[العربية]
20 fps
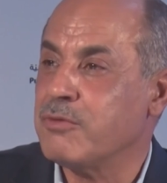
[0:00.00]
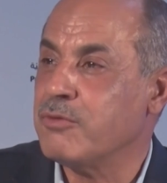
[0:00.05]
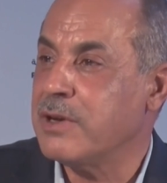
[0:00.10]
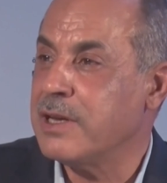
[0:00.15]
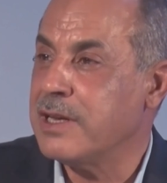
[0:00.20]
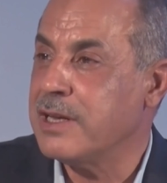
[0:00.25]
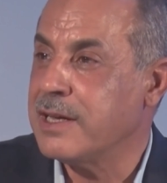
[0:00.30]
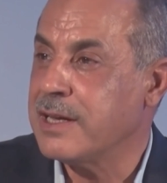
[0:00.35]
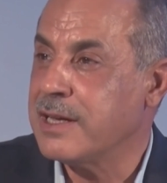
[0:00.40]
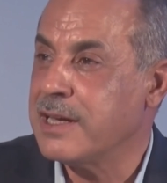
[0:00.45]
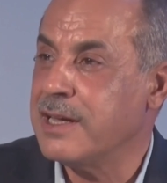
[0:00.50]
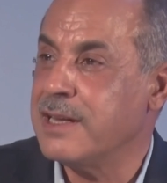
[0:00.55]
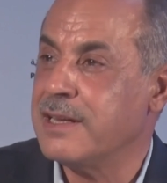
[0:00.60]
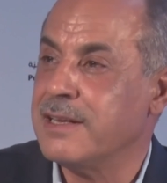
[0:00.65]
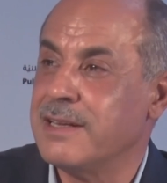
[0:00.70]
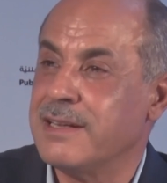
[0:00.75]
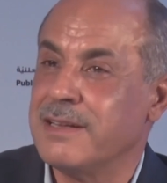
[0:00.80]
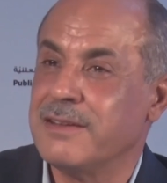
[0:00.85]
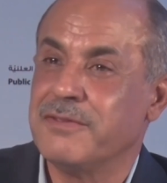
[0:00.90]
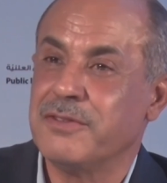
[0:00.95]
ولا
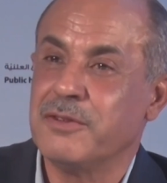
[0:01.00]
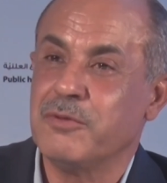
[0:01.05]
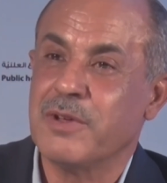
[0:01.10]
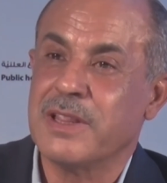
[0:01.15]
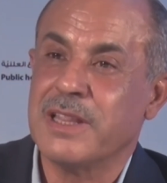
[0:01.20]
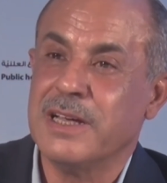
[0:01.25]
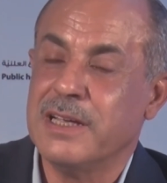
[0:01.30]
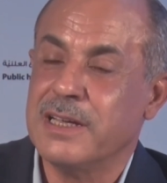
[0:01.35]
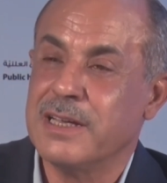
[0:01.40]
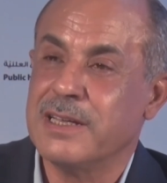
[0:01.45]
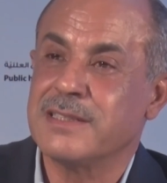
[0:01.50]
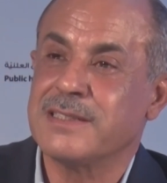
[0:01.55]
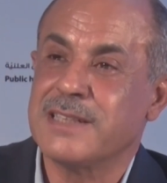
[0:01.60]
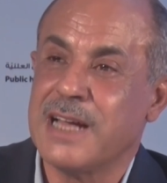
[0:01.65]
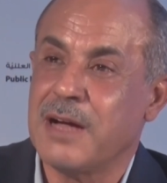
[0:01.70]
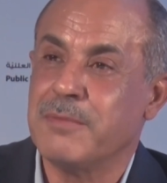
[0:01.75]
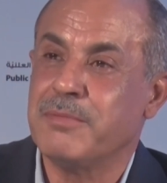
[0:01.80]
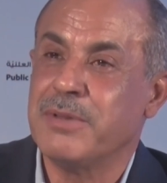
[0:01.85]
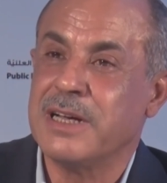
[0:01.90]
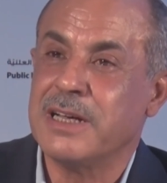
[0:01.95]
كان في وضعية
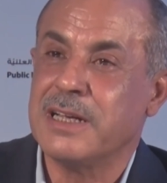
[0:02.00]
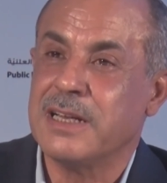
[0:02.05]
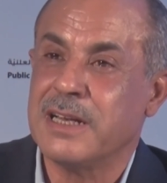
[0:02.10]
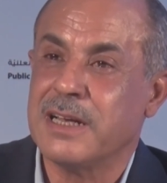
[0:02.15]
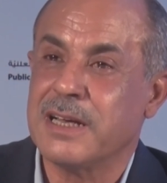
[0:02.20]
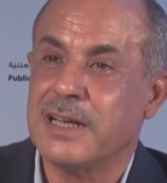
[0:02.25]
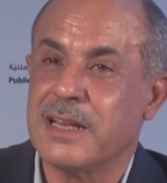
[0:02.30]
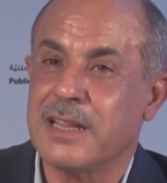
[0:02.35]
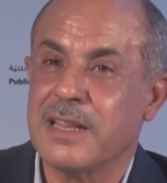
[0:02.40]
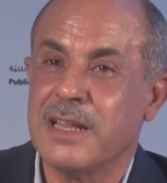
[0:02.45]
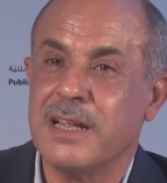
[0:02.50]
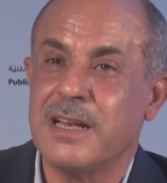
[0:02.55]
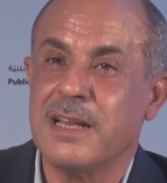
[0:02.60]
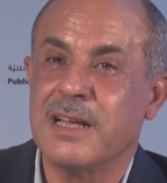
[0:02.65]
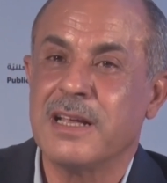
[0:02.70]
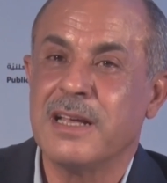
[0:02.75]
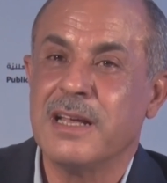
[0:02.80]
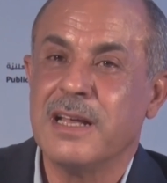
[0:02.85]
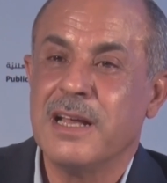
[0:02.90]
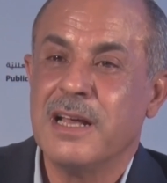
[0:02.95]
صعبة إلى غير
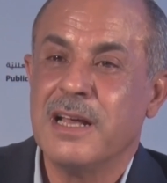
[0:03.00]
ذلك